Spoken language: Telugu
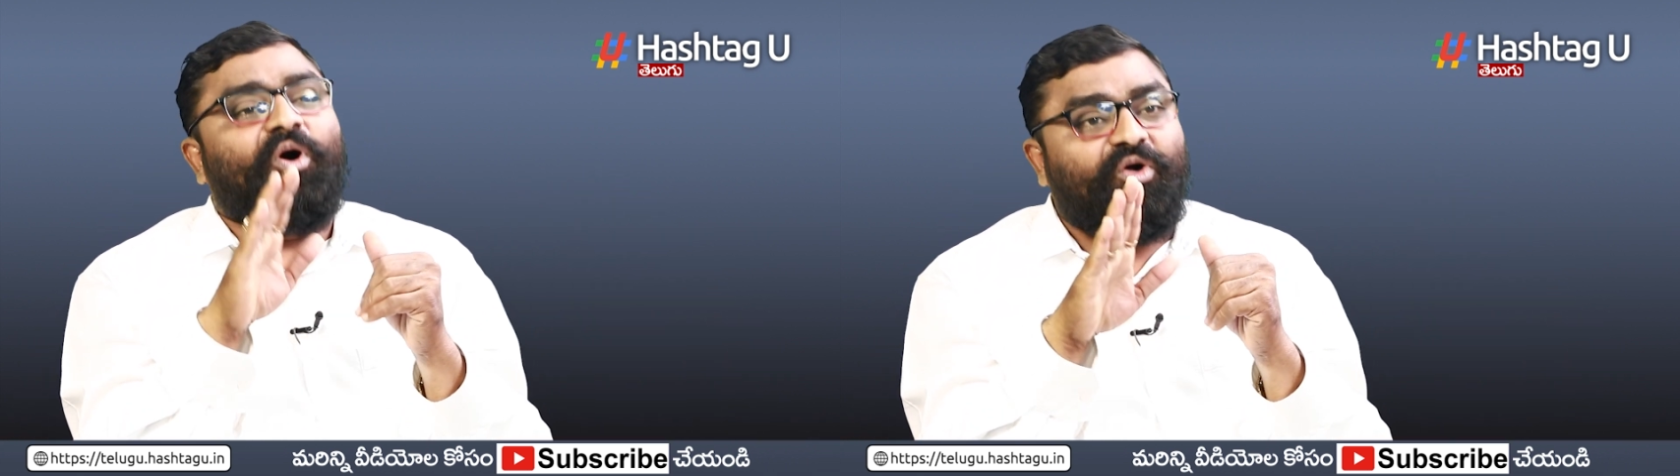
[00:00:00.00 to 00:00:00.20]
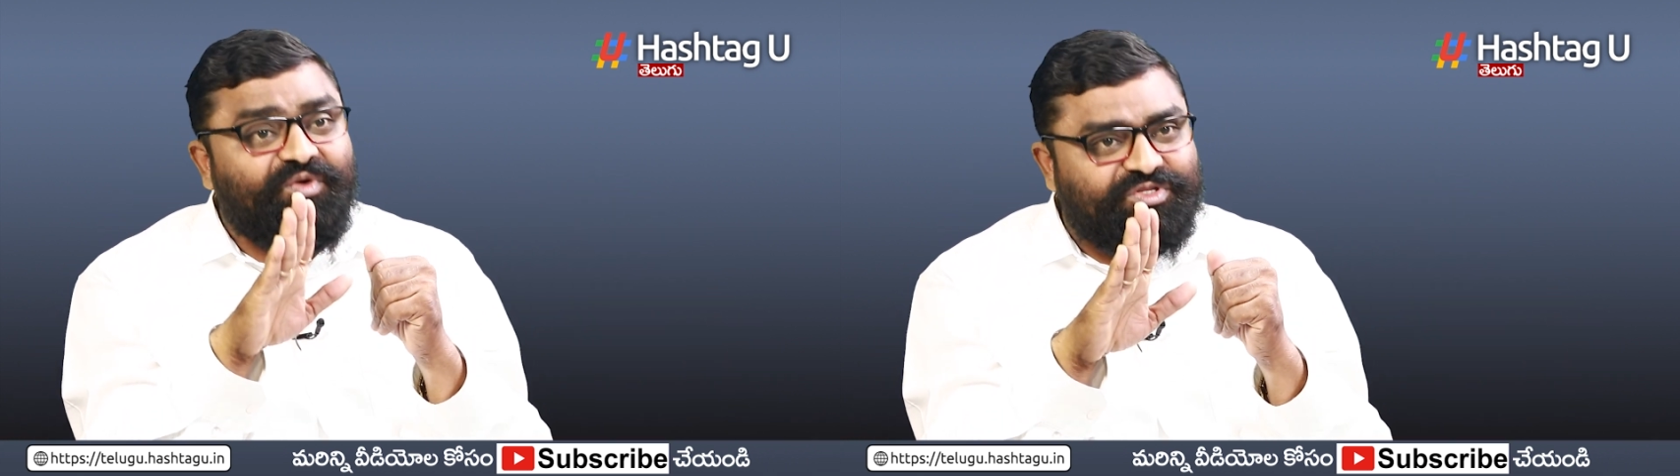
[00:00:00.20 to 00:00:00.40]

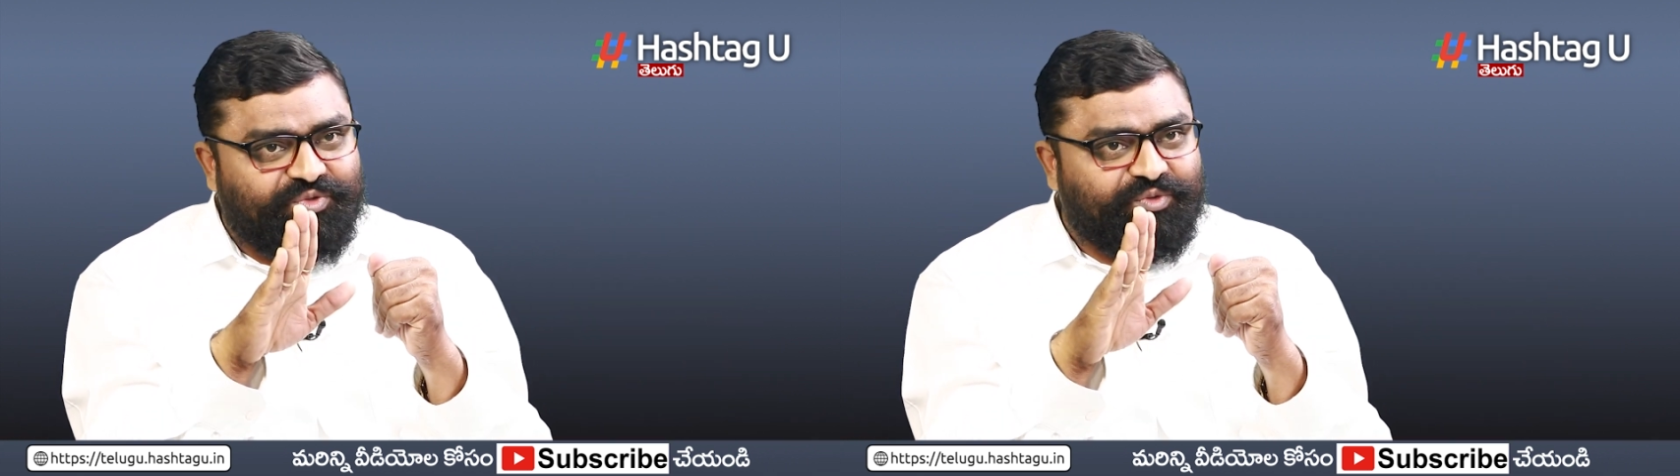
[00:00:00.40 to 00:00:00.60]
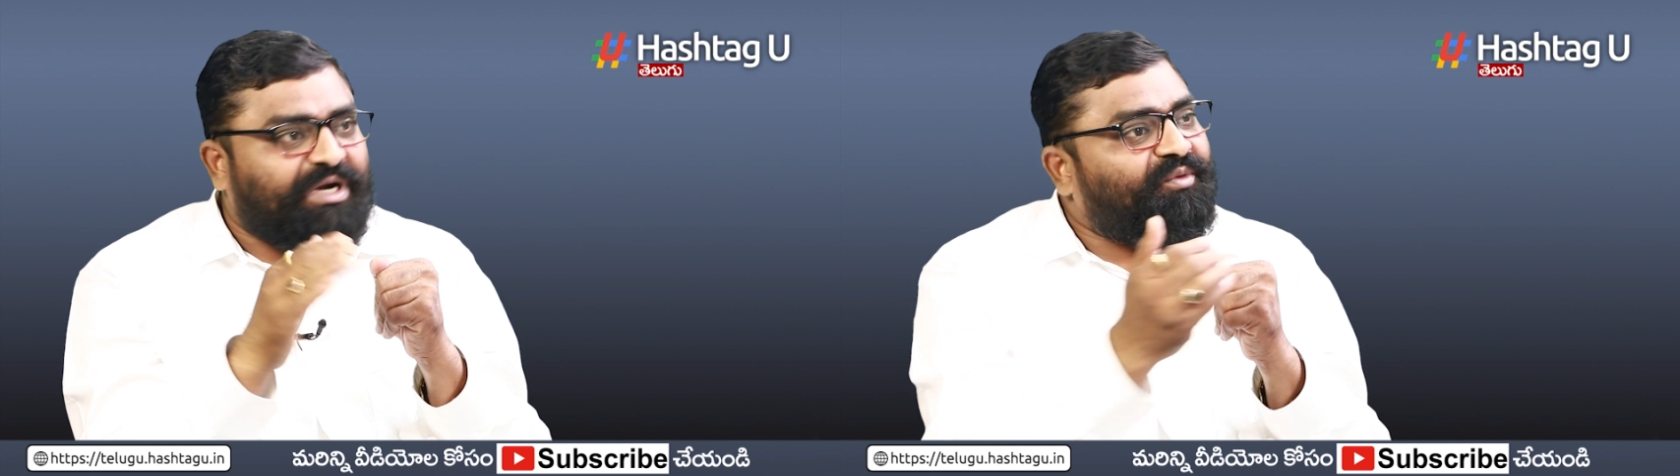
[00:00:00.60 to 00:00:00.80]

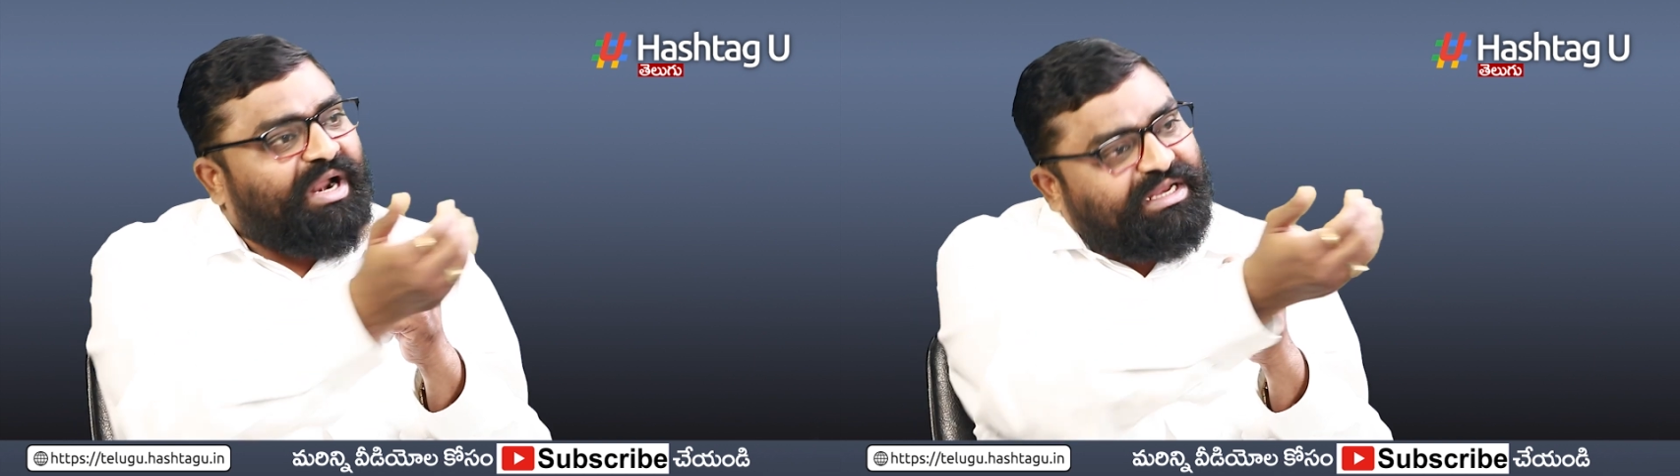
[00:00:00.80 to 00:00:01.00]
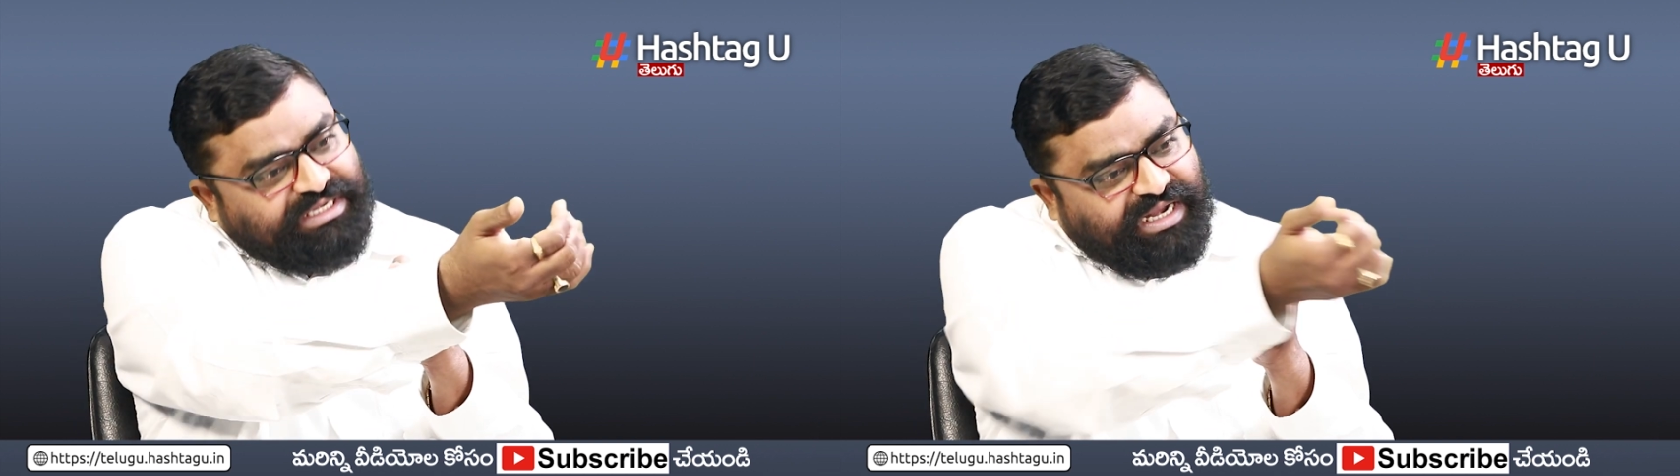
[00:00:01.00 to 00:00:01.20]
గౌరవించుకుంటూ అంటే
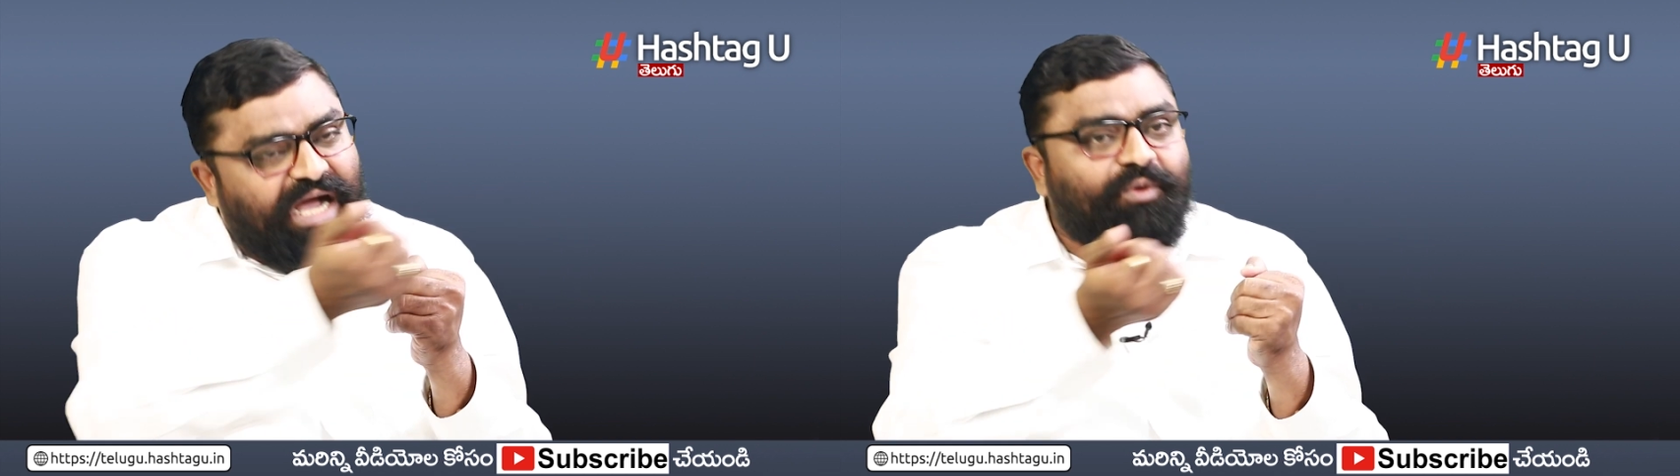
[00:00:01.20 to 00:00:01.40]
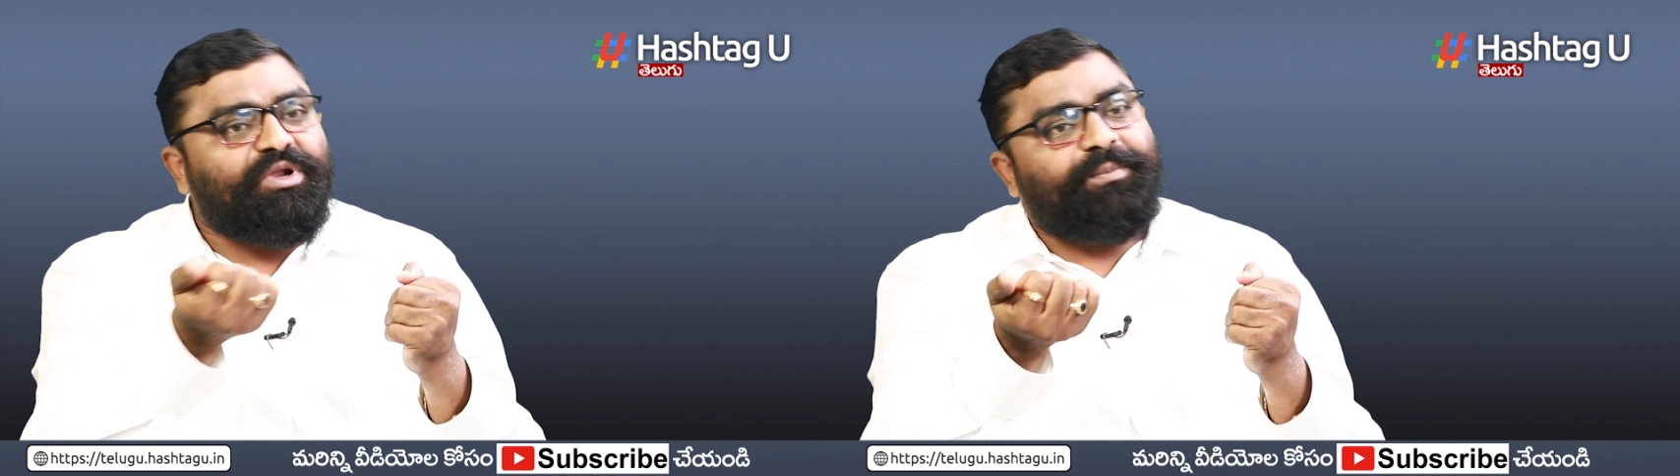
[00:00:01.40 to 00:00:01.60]
వాళ్ళని ఇట్లా
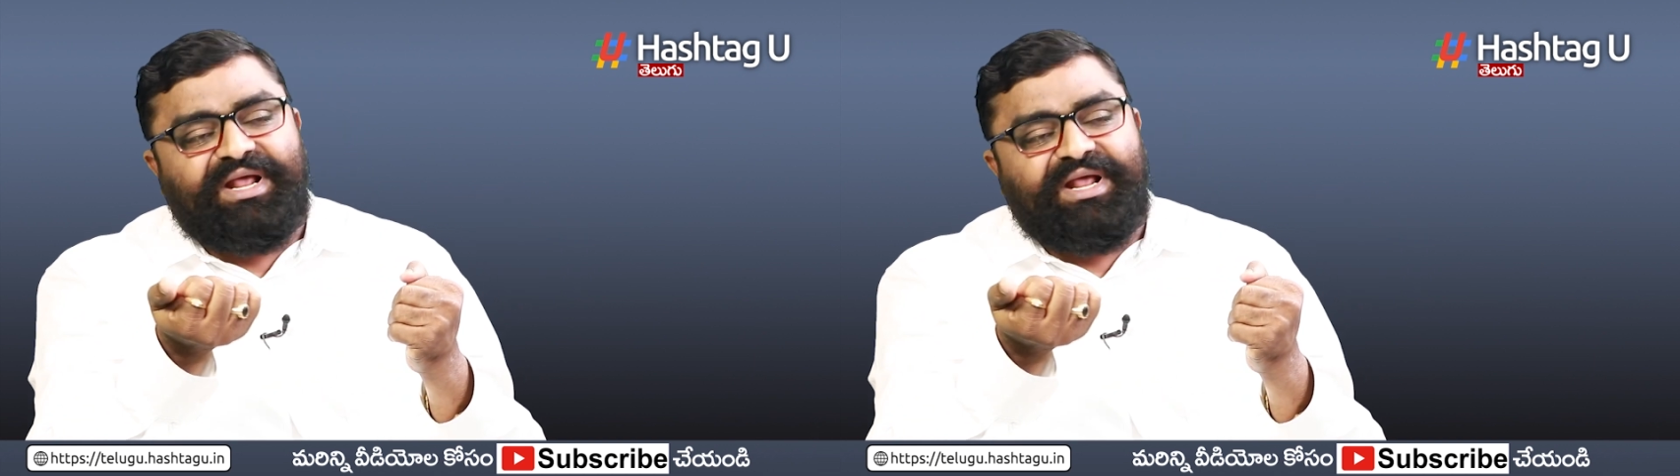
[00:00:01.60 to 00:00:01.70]
లాక్కునే